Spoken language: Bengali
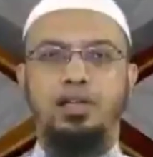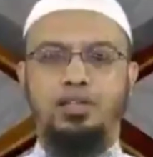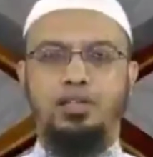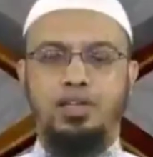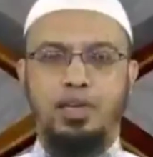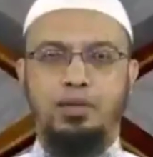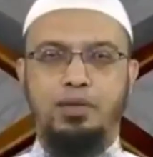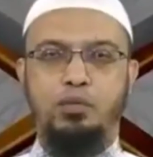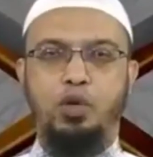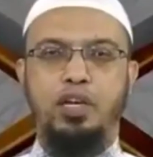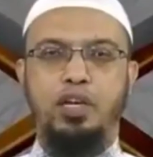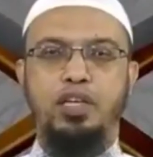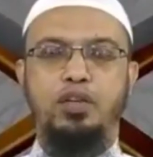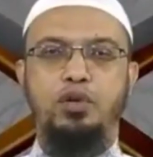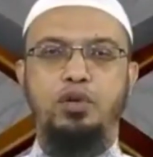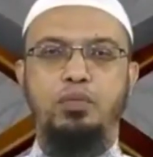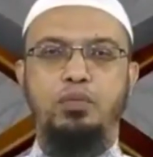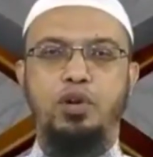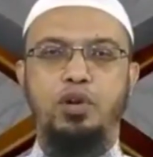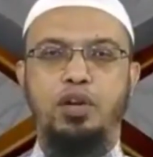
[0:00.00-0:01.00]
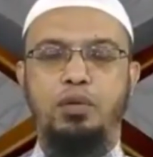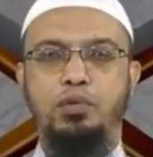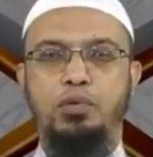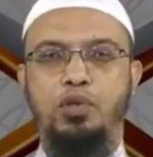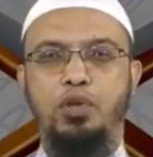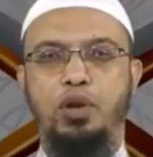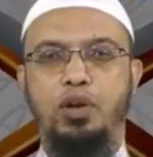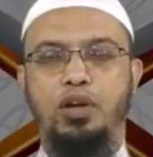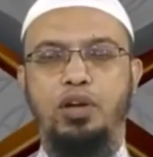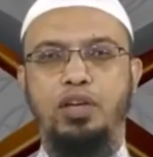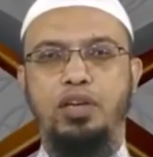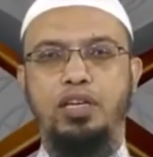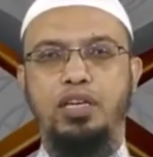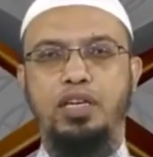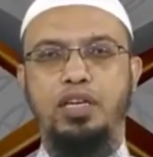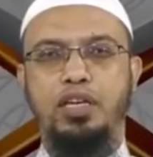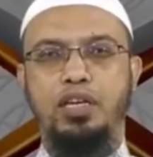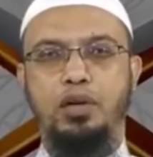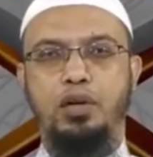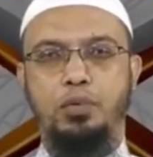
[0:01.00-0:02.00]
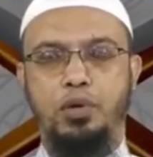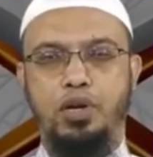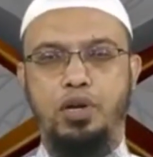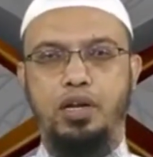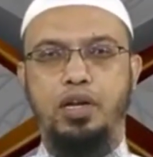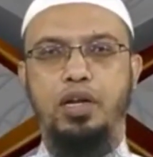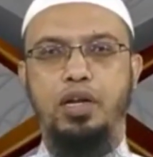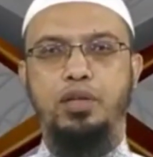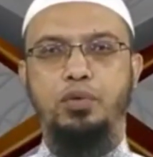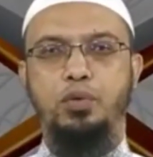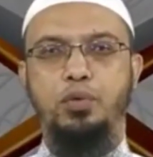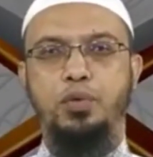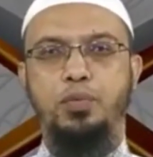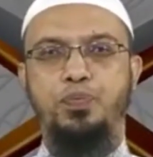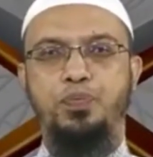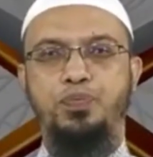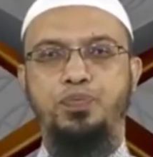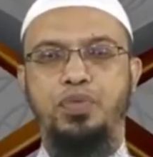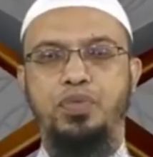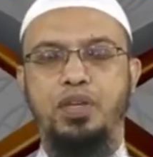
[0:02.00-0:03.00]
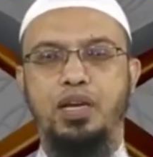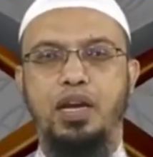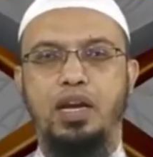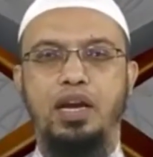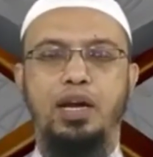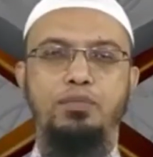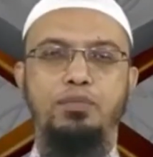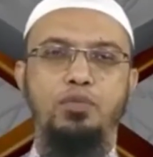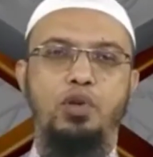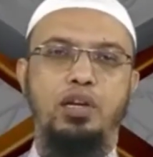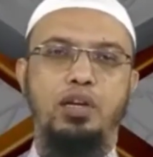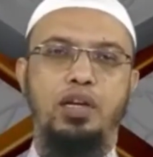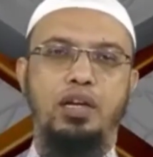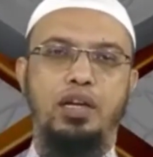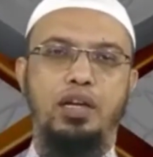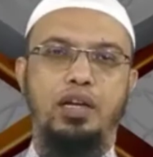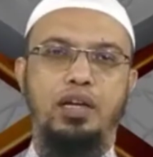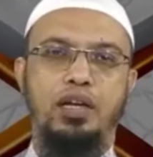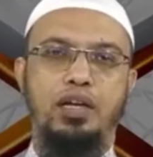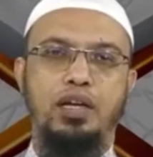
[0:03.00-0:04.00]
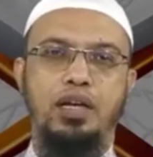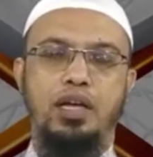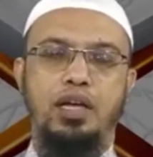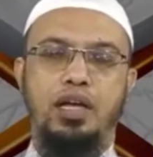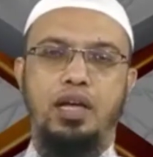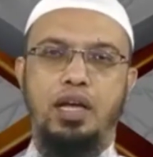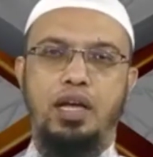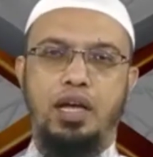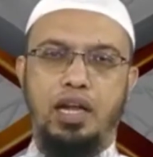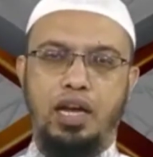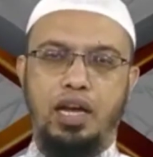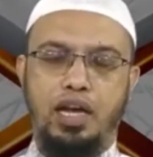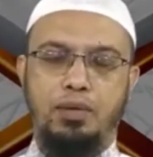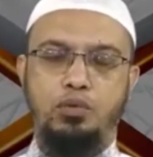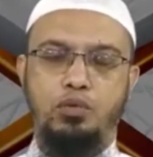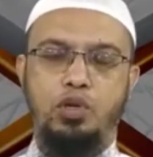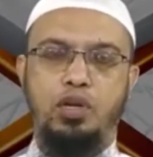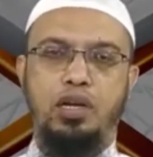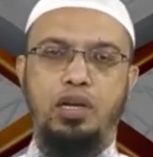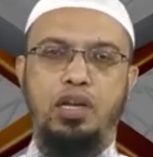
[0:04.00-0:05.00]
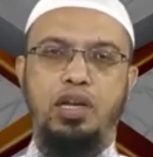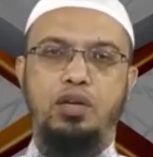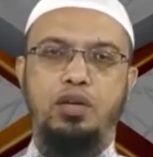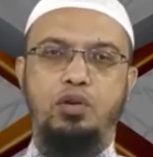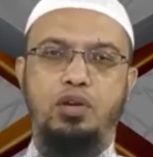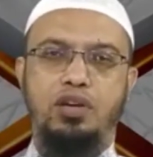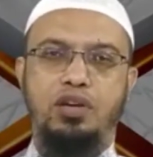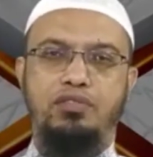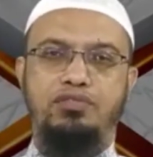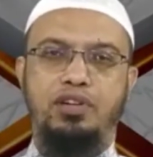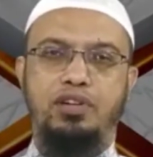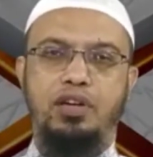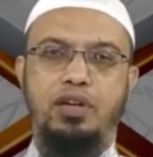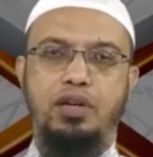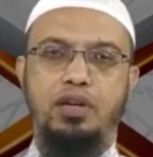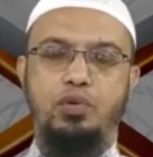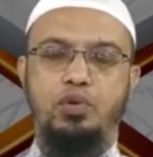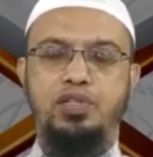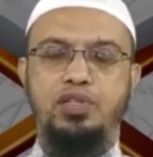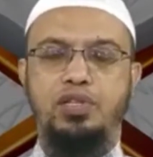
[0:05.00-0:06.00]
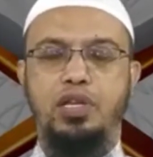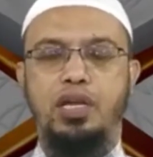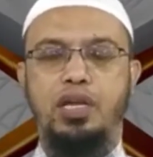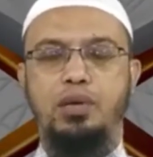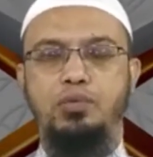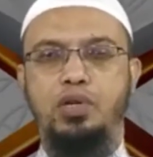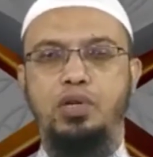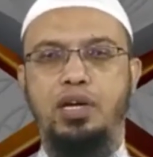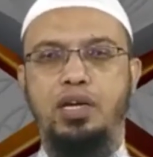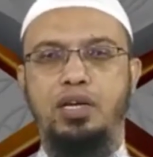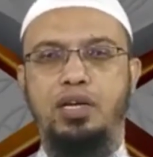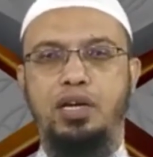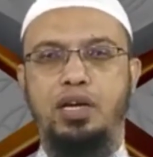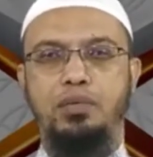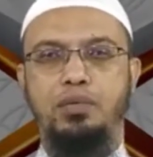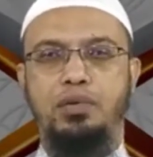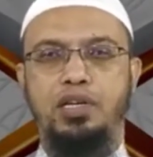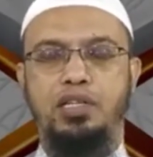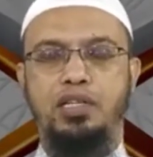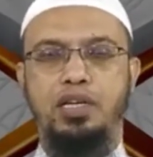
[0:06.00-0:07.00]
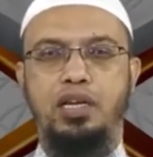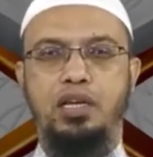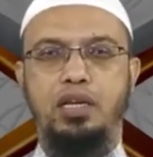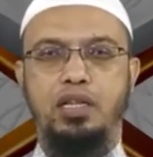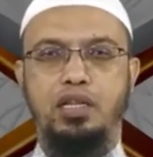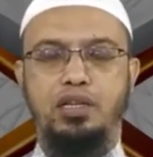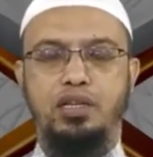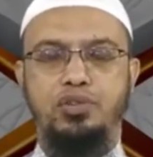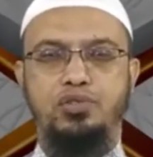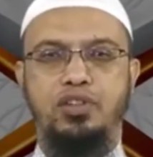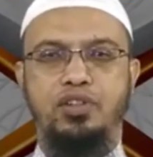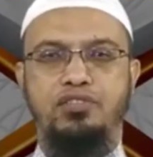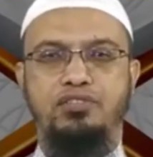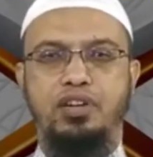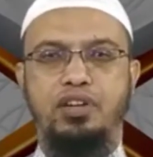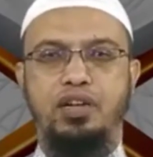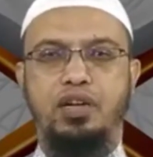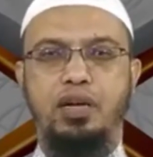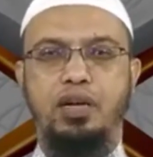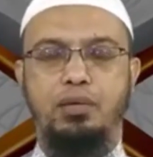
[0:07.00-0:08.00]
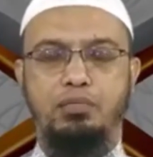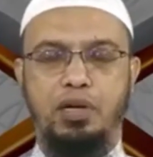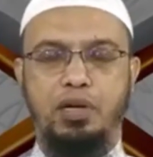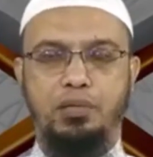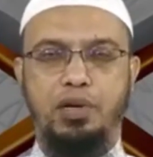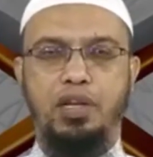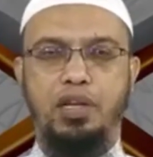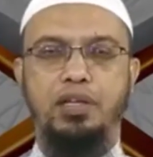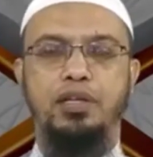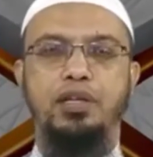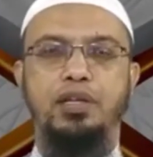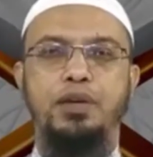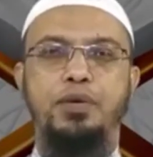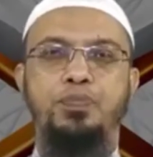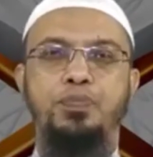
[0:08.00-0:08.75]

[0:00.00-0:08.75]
আসসালামু আলাইকুম রহমতুল্লাহি আবরাকাত আলহামদুলিল্লাহ আলহামদুলিল্লাহ ওকাফা ওসালাম আলা আইবাদিহিল্লাদিন আস্তাফা আম্মাবাদ